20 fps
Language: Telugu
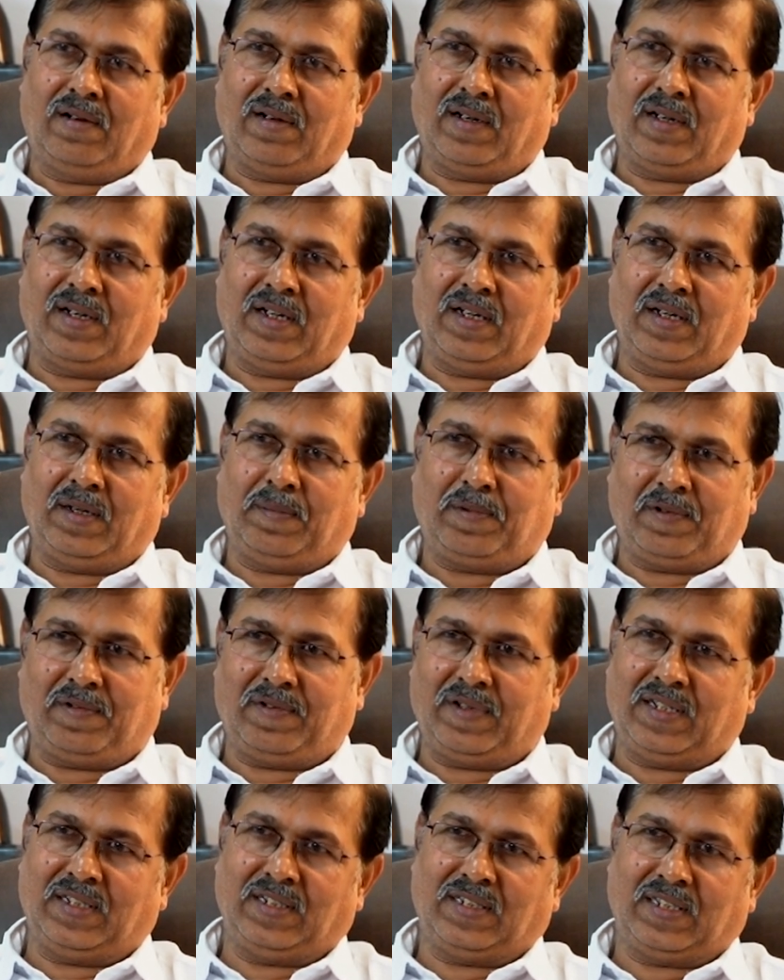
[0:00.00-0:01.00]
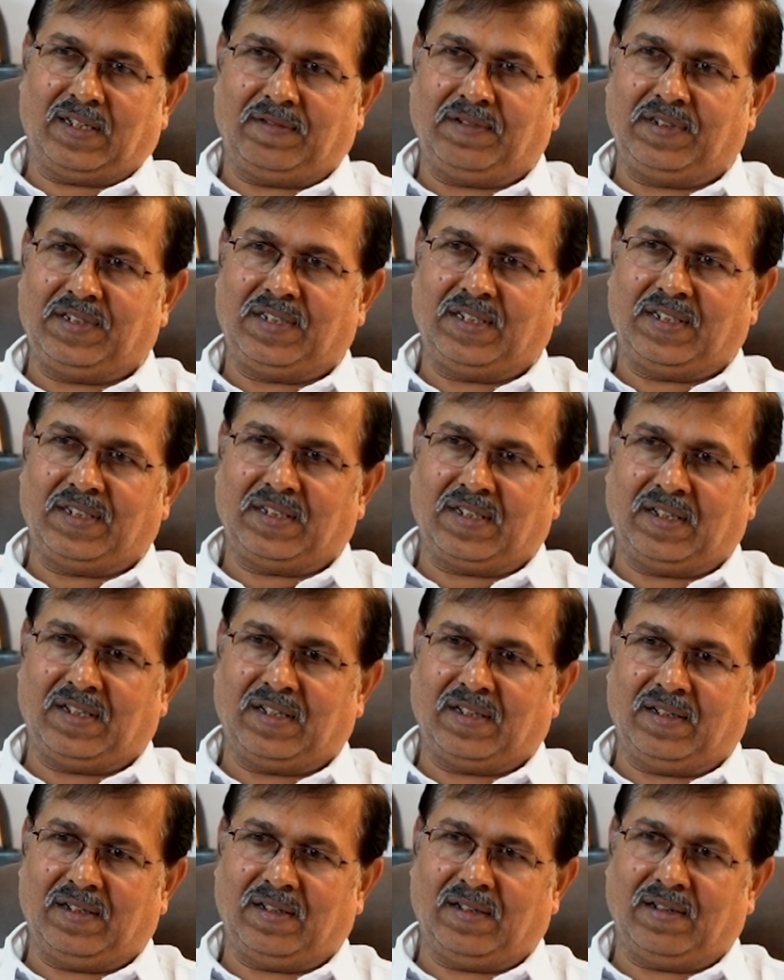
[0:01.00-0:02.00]
అంటే ఇప్పటివరకు సర్వీస్ చేసిన
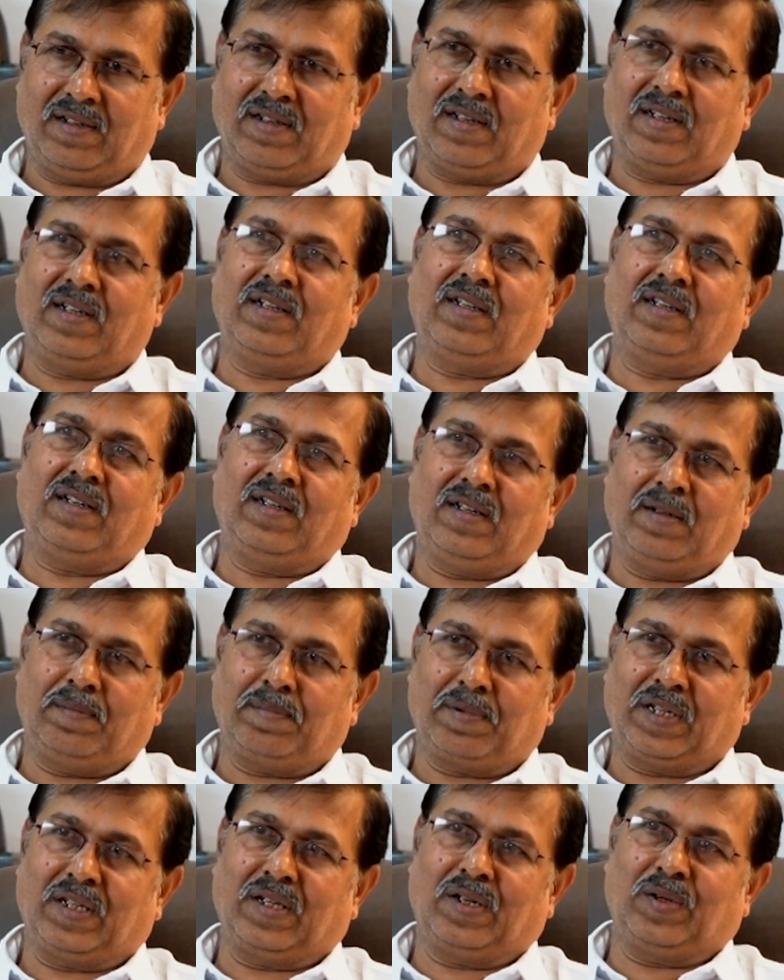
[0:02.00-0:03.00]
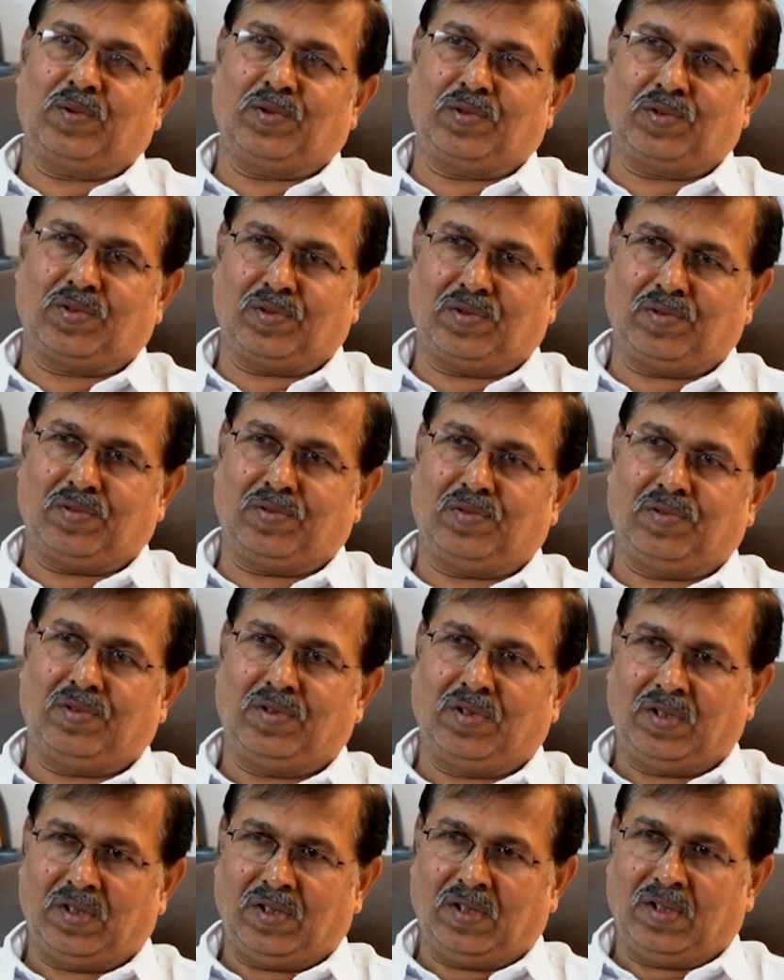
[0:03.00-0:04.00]
కానీ ప్రజల కోసం
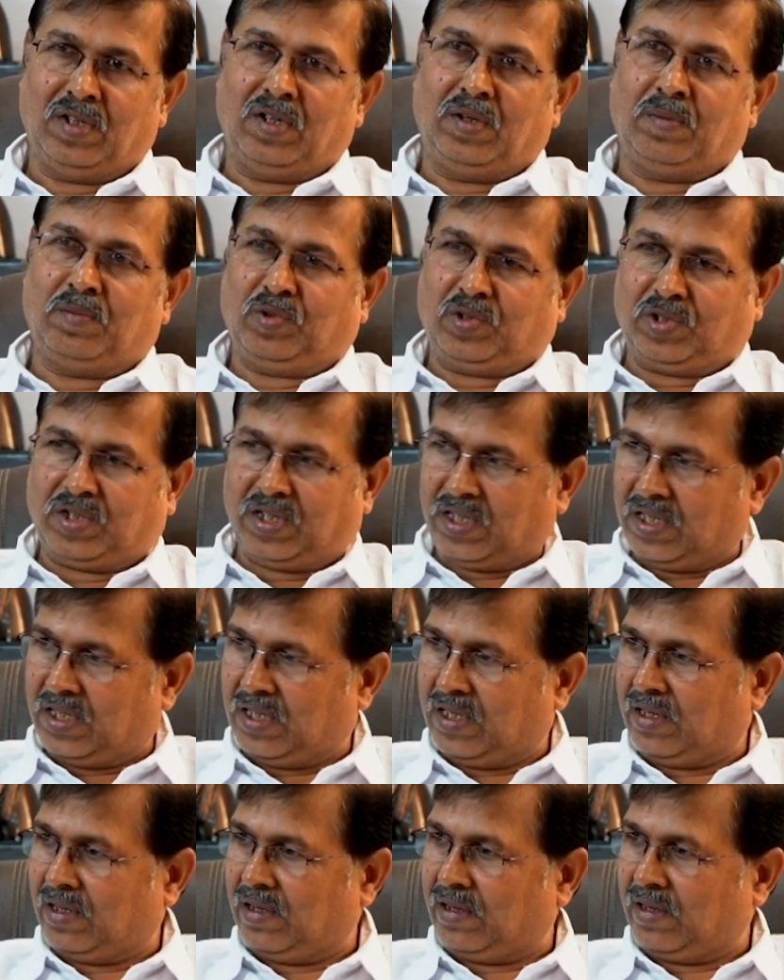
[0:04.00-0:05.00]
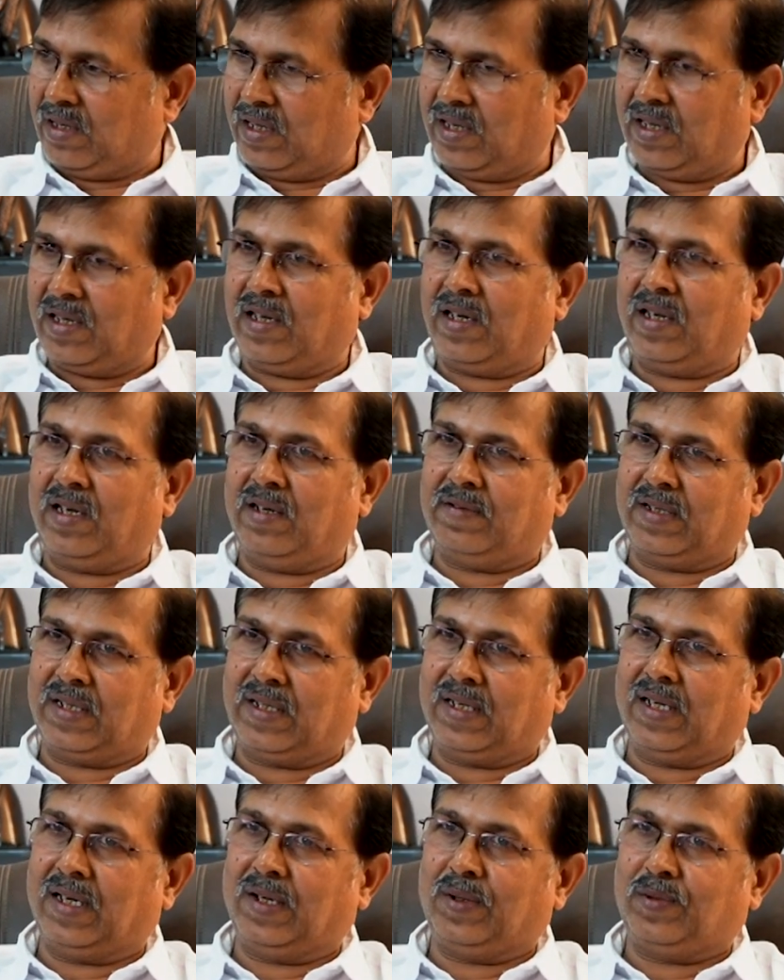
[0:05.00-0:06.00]
ముఖ్యంగా అణగారిన
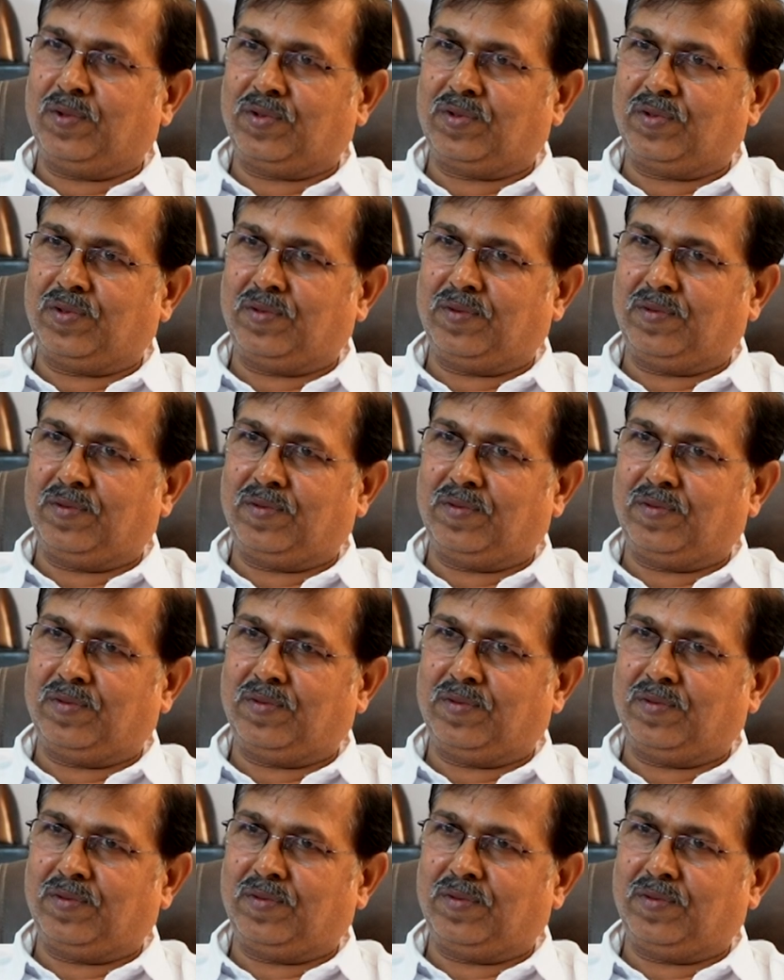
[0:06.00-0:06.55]
వర్గాల కోసం